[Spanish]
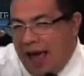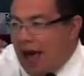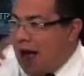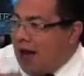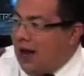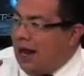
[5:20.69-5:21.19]

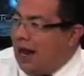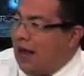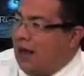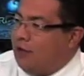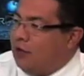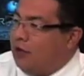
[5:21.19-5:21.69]
ha
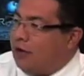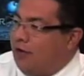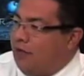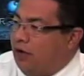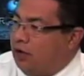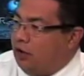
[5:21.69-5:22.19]
jalado los
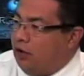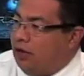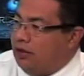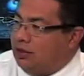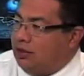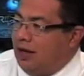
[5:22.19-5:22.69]

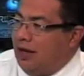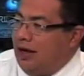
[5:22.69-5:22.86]
reflectores,